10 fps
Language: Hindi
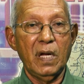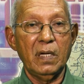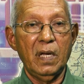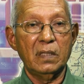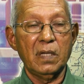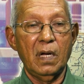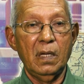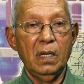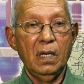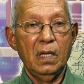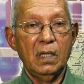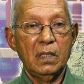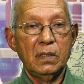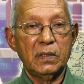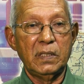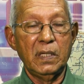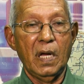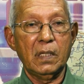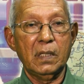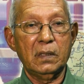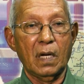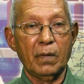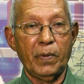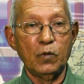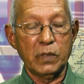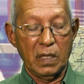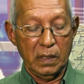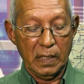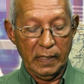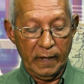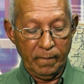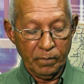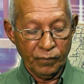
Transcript: गया था शीना तक ke के लिए